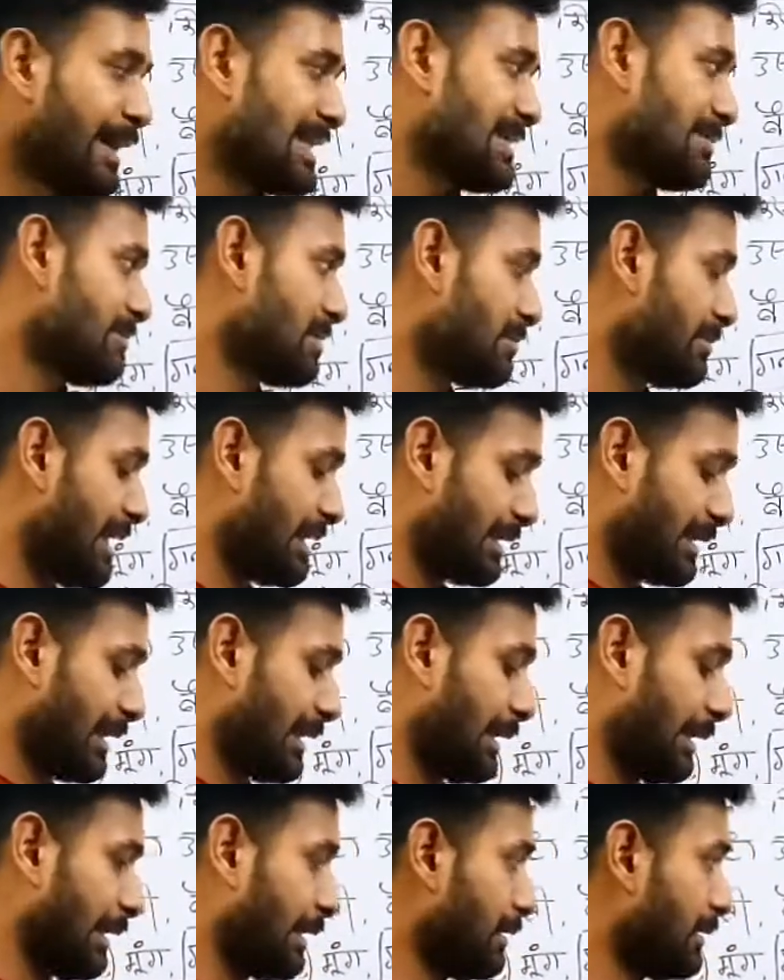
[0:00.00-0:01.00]
बात समझ में आई क्या
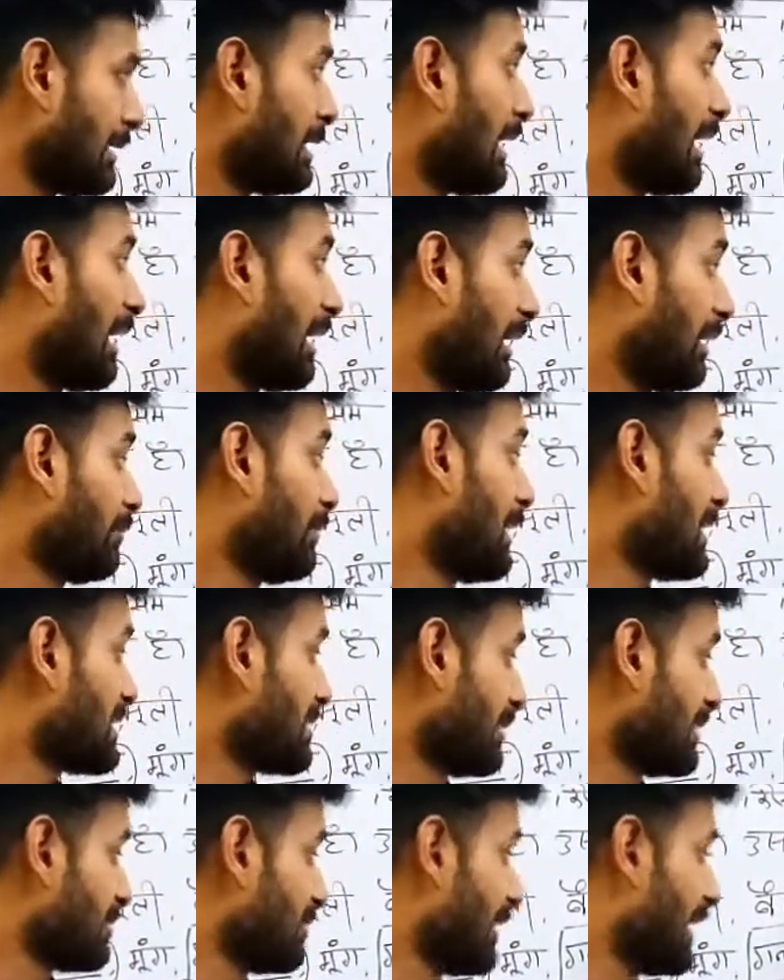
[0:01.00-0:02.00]
दादा अरे बात
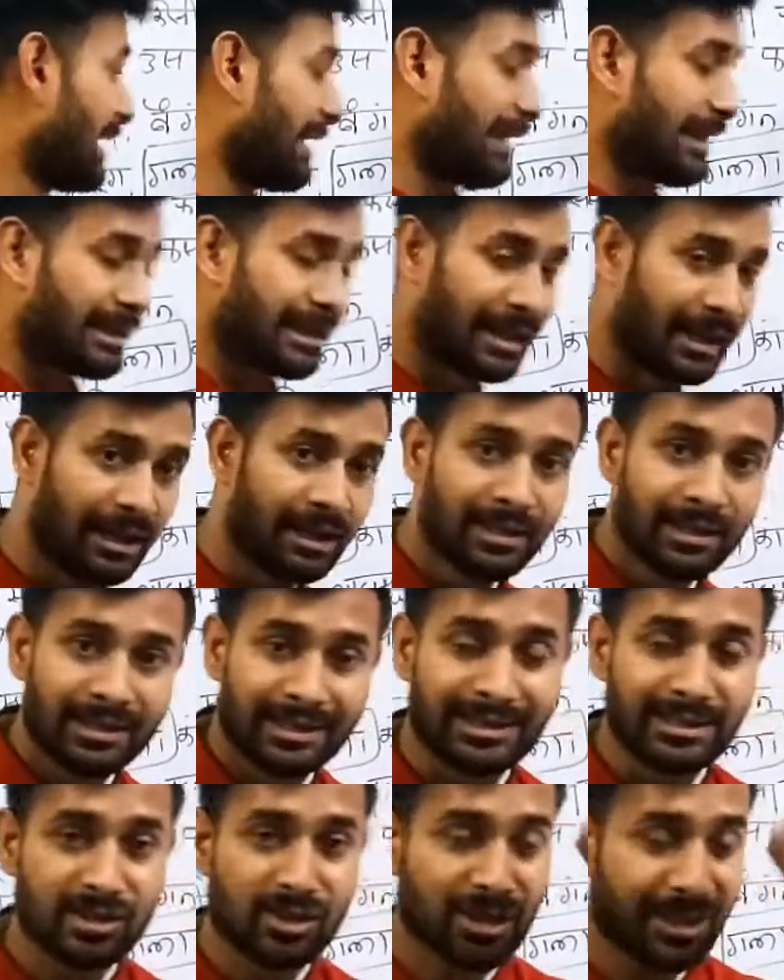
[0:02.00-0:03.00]
समझ में आ रही है क्या
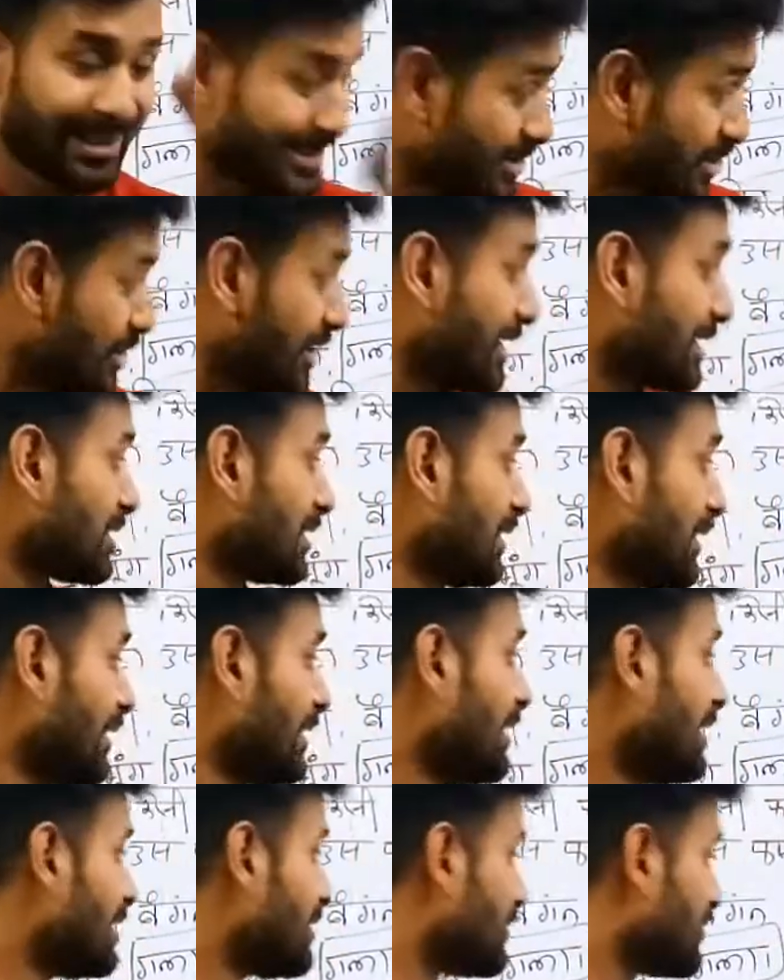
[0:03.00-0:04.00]
ऐसा क्षेत्र
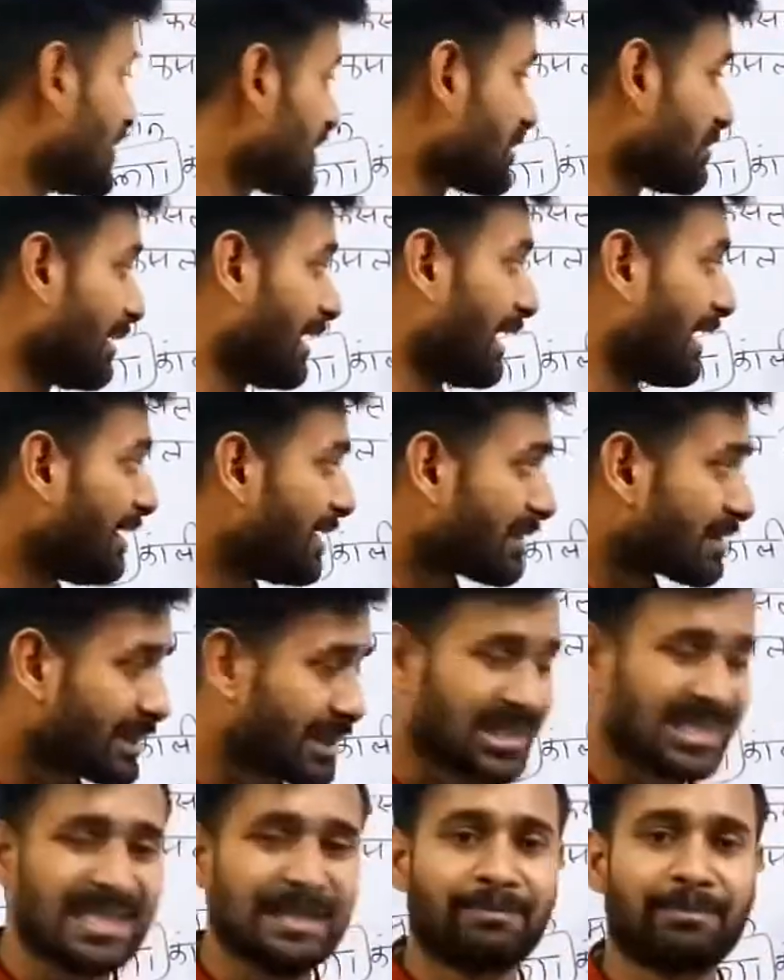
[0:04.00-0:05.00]
जिसमें
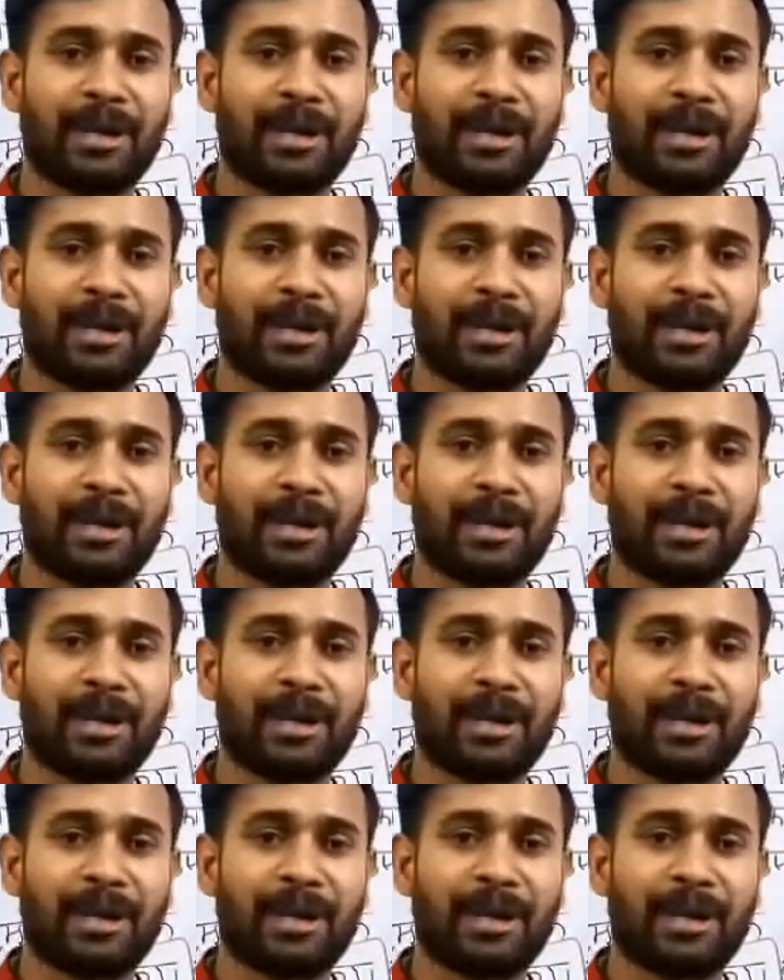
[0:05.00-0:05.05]
कृषि